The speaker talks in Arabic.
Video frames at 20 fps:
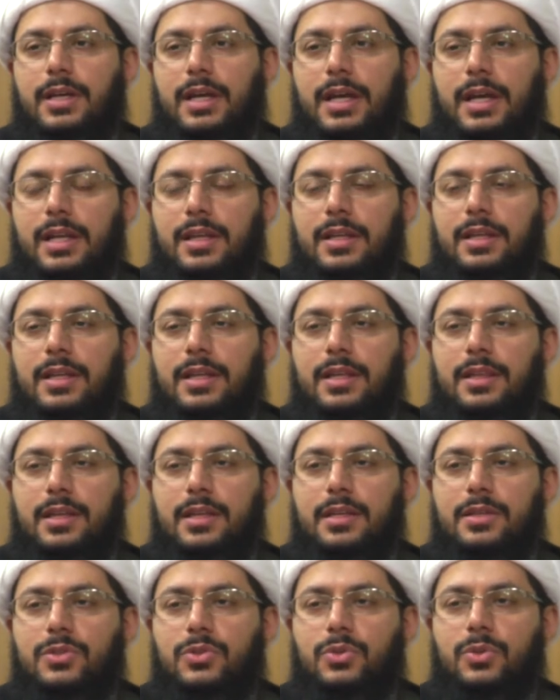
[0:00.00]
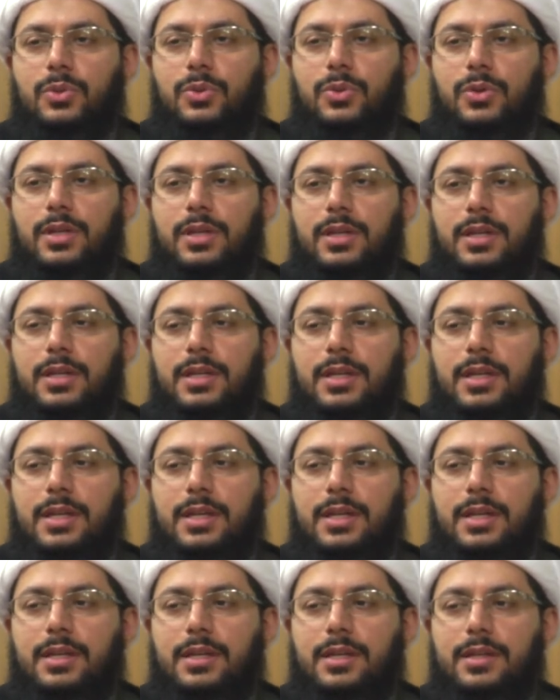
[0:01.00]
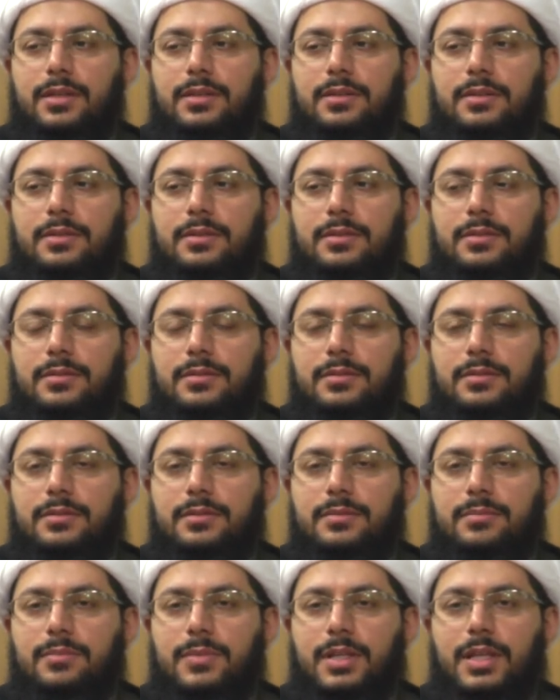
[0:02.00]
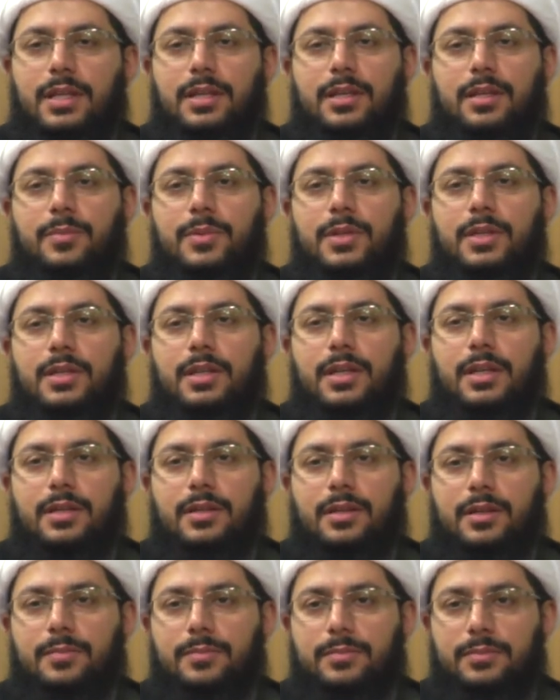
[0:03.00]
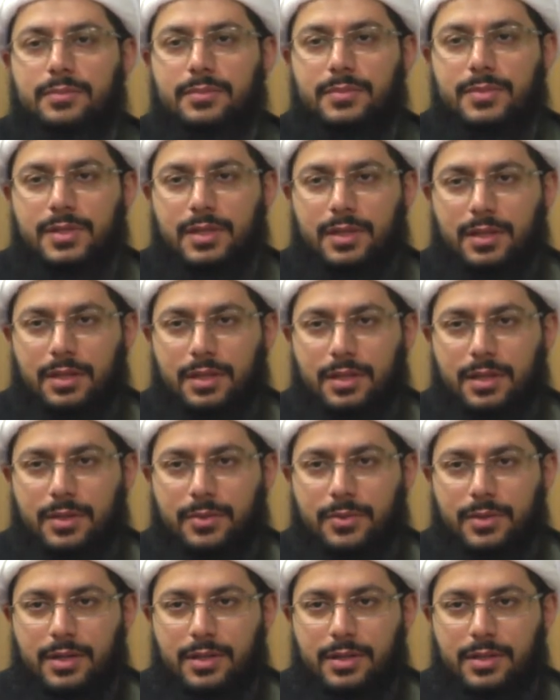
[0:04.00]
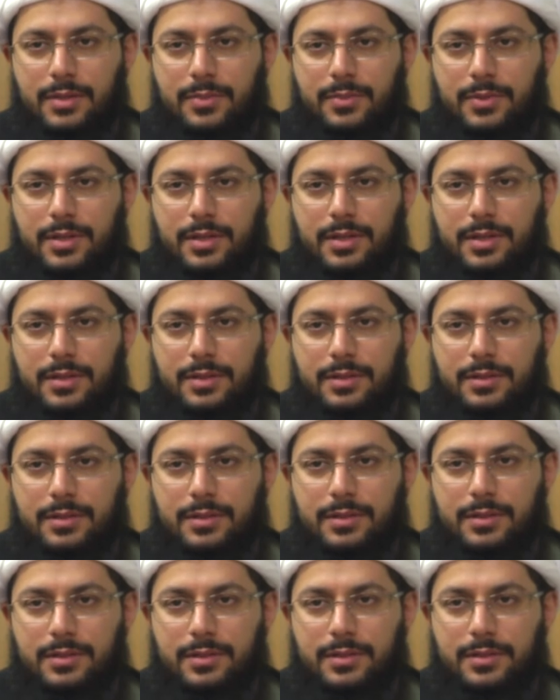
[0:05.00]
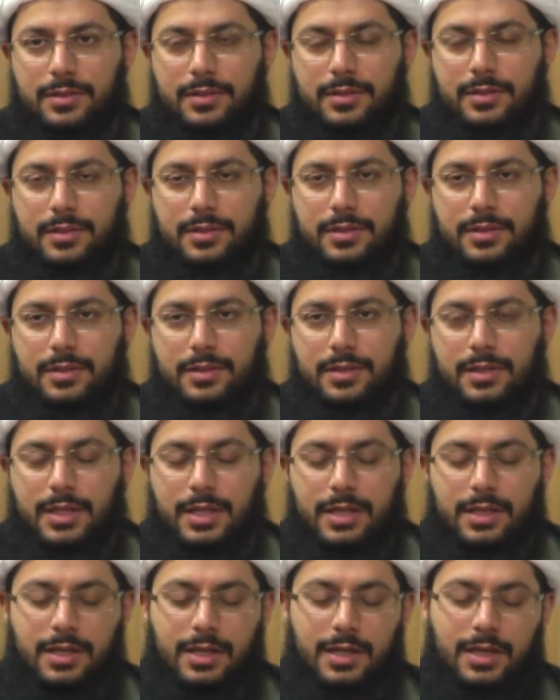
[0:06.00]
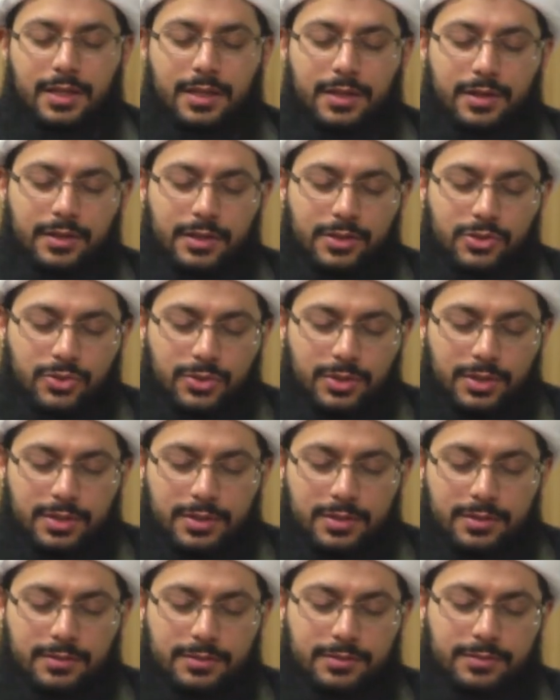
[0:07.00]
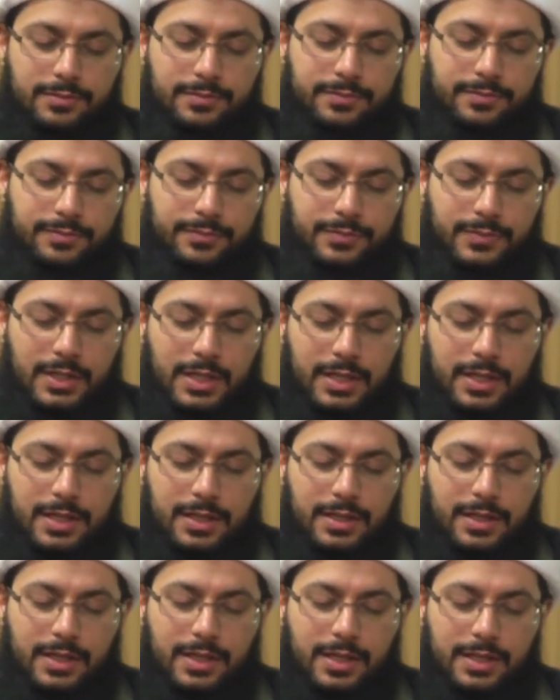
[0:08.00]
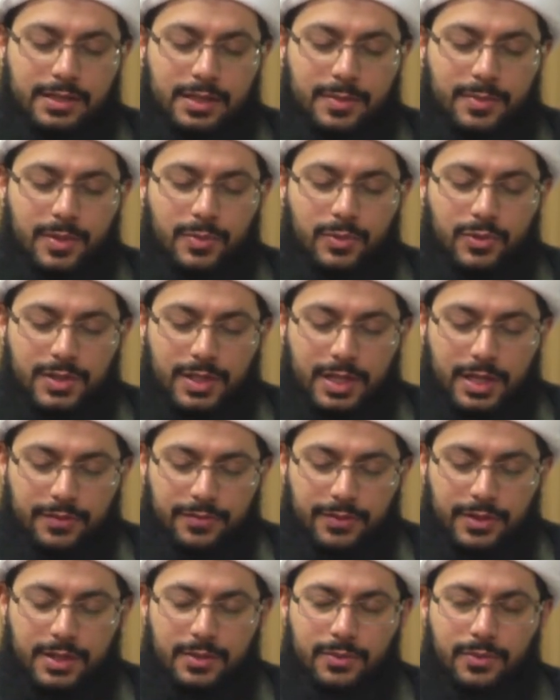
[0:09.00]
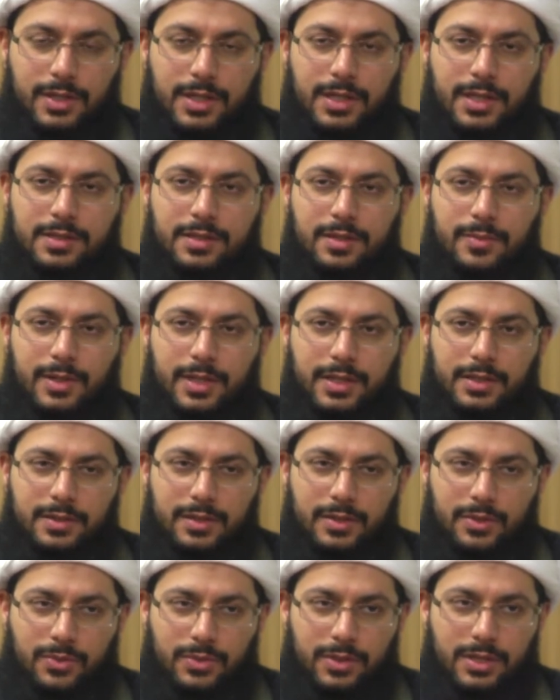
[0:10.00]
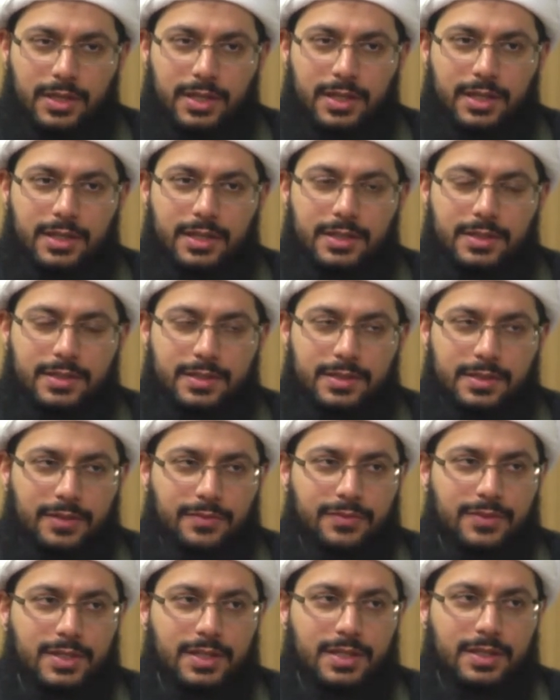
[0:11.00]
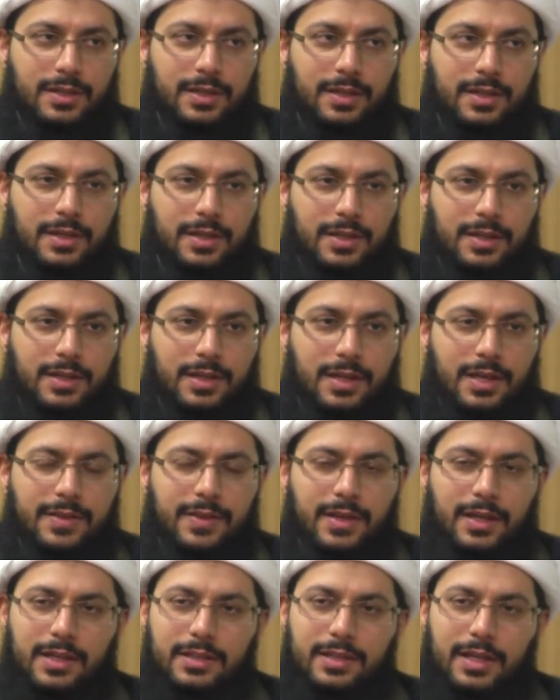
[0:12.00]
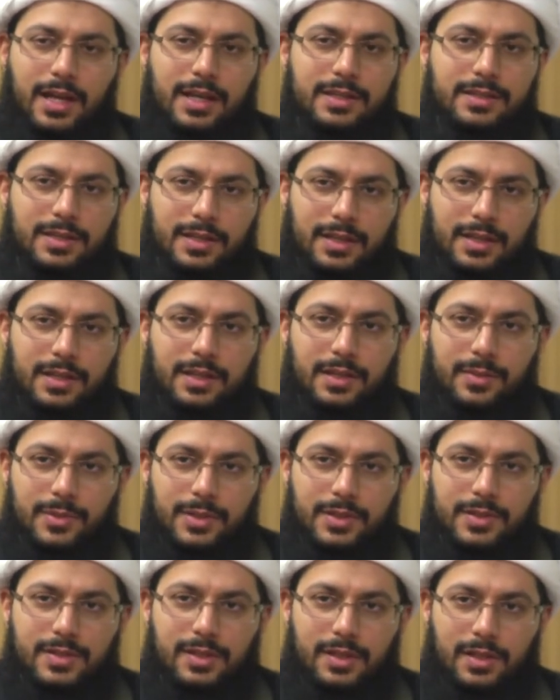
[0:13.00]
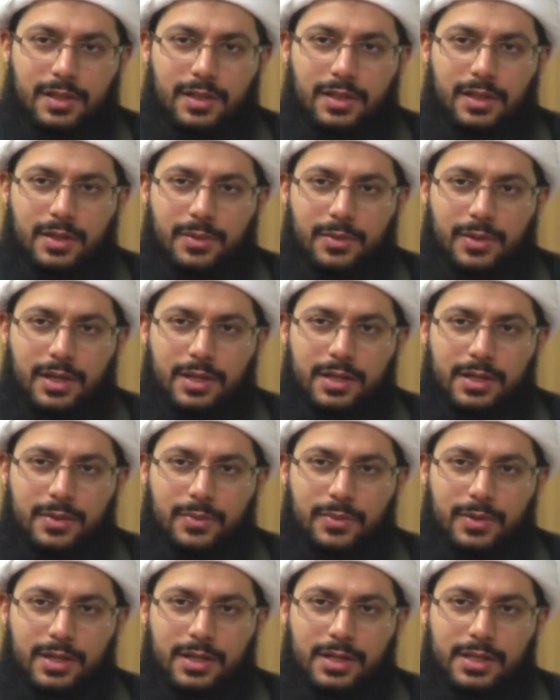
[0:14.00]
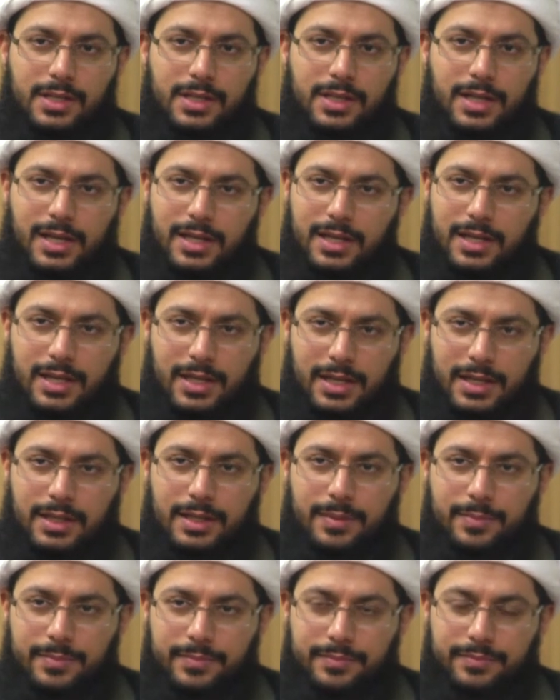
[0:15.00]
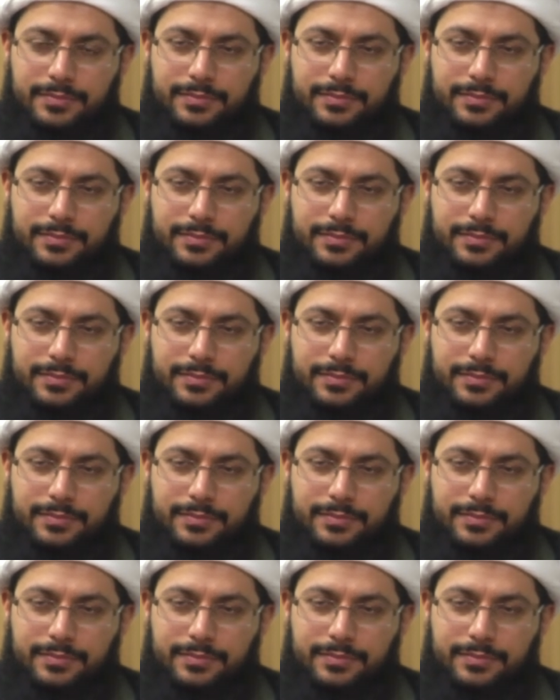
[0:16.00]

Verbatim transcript: الذي تلقي من النبي الأكرم صلى الله عليه وآله لأن هذا الرجل الذي كتب مصحفا وكتب عند كل آية تفسيرها هذا قد عاصر النبي صلى الله عليه وآله على الأغلب